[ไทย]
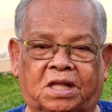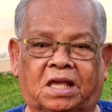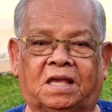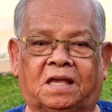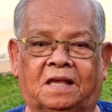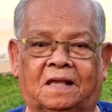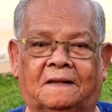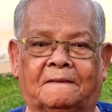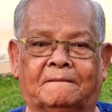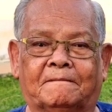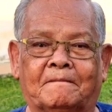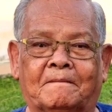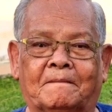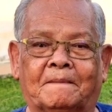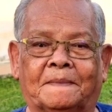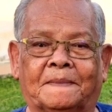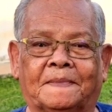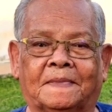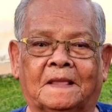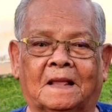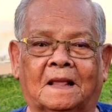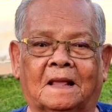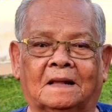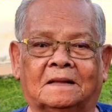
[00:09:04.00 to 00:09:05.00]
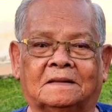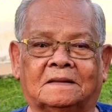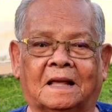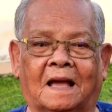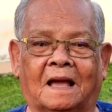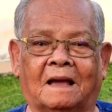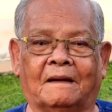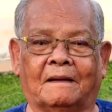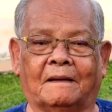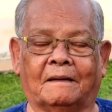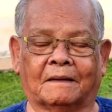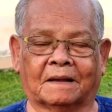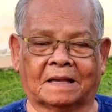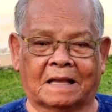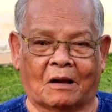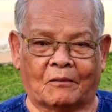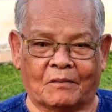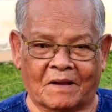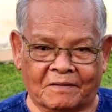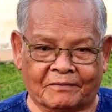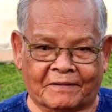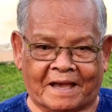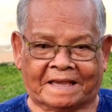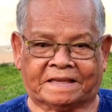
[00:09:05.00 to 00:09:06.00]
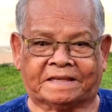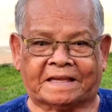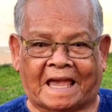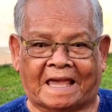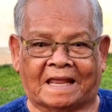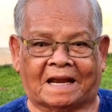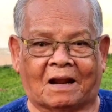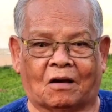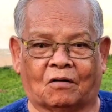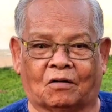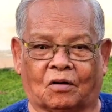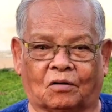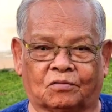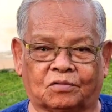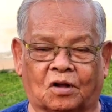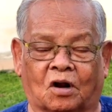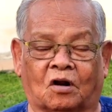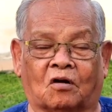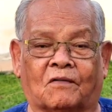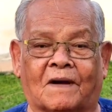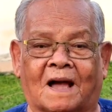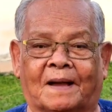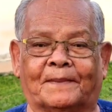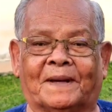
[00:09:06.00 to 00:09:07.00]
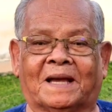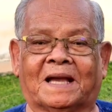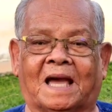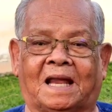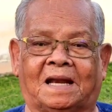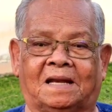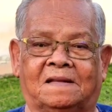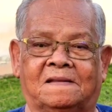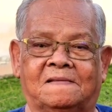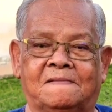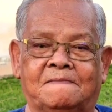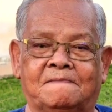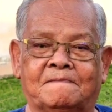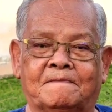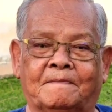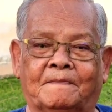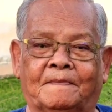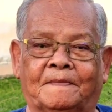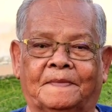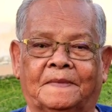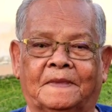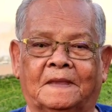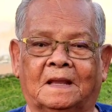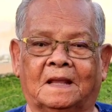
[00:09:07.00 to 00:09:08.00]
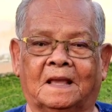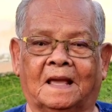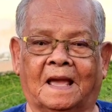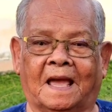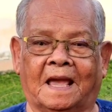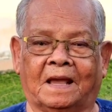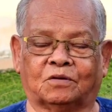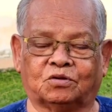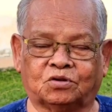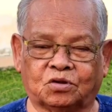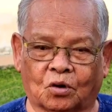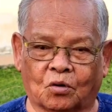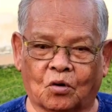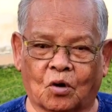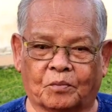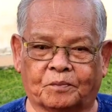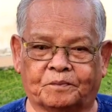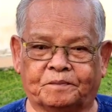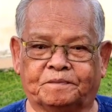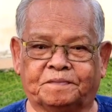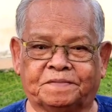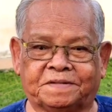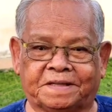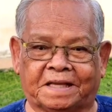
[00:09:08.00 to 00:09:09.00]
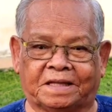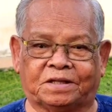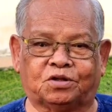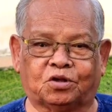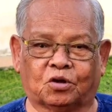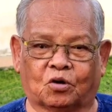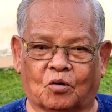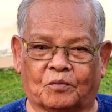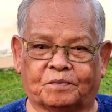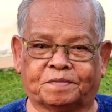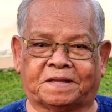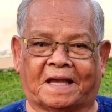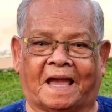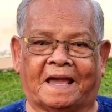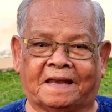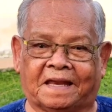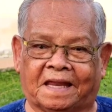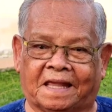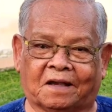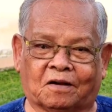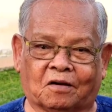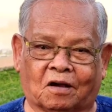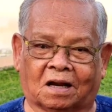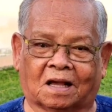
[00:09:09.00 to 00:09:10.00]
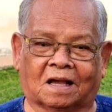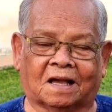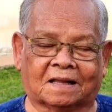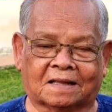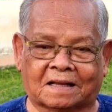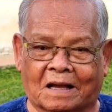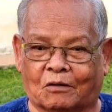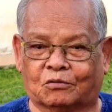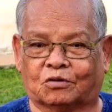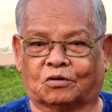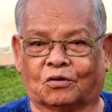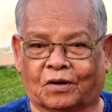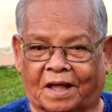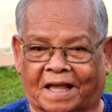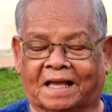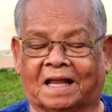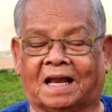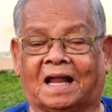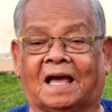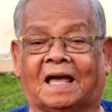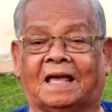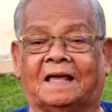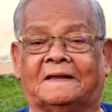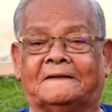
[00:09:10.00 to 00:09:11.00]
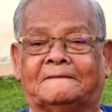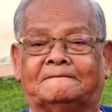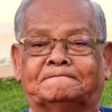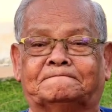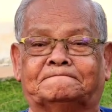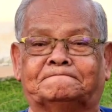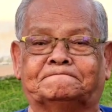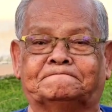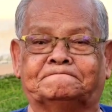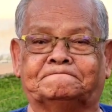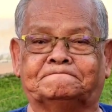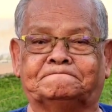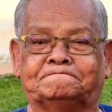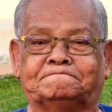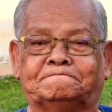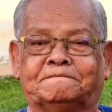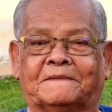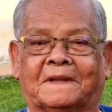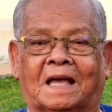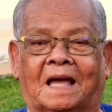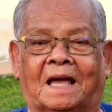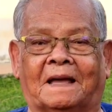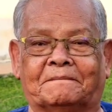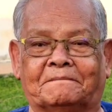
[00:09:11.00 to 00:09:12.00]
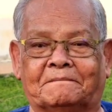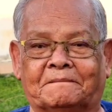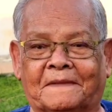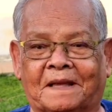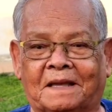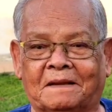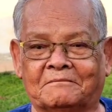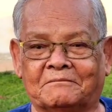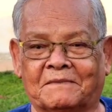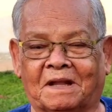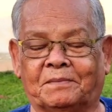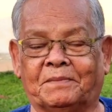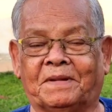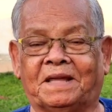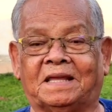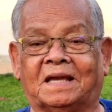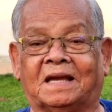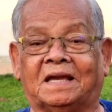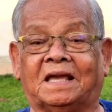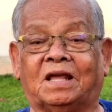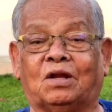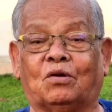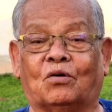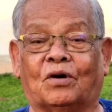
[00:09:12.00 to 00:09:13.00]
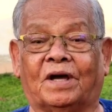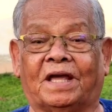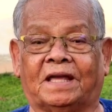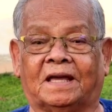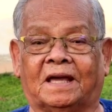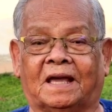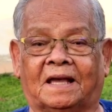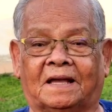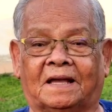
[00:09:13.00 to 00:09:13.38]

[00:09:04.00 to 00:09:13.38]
ปกติ ถ้าเขาไม่ไว้ใจเราเราต้องระวังเหมือนกัน ให้สงบจิตสงบใจดีก่อนแล้วก็ เข้าตรงไหนก็ได้ ครับ มันมีอย่างนี้ด้วย